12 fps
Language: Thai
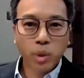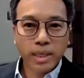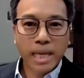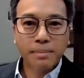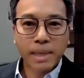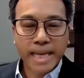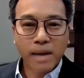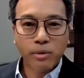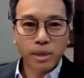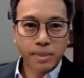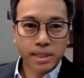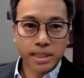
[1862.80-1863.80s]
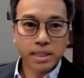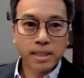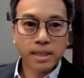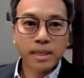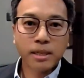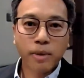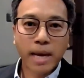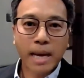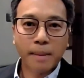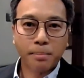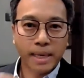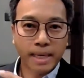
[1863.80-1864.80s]
ช่วงนี้เป็นการ repositioning ที่ว่า
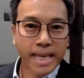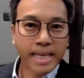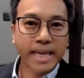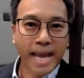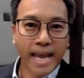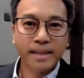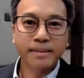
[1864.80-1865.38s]
ประเทศไหน